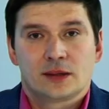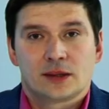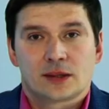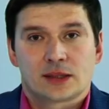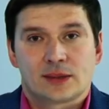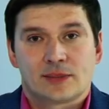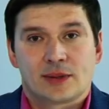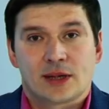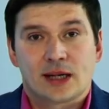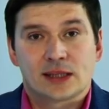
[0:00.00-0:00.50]

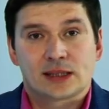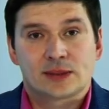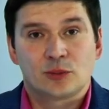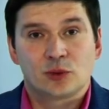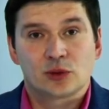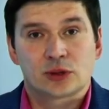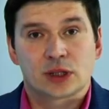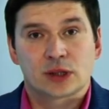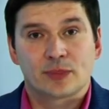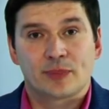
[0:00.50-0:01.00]
Собирать
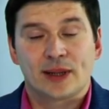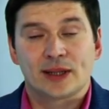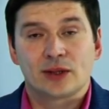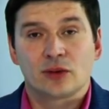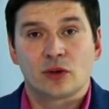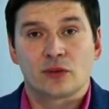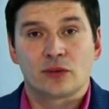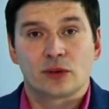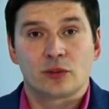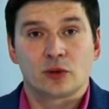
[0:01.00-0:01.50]
мусор
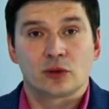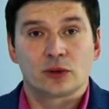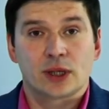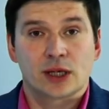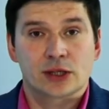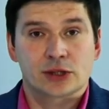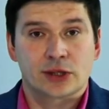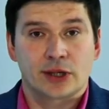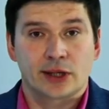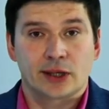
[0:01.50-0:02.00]
по-новому
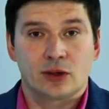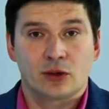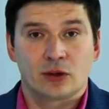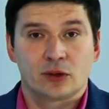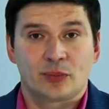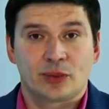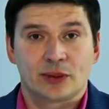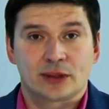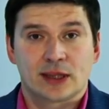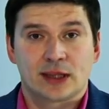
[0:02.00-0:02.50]
наш
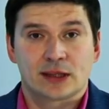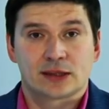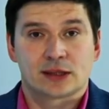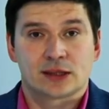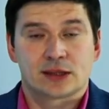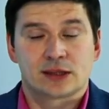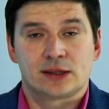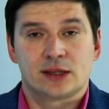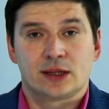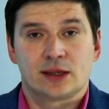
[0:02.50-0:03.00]
регион
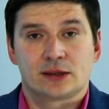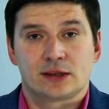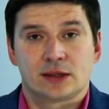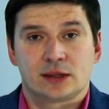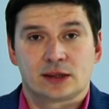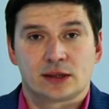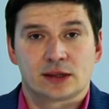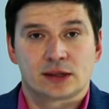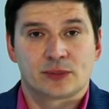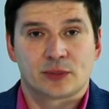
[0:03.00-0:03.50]
пытается сделать
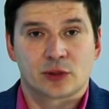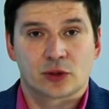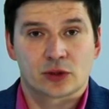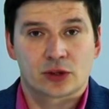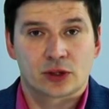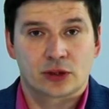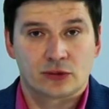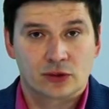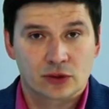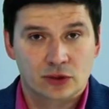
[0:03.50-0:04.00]
это с
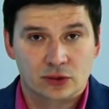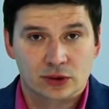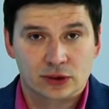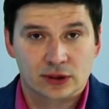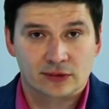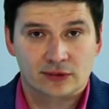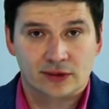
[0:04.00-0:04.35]
прошлого года.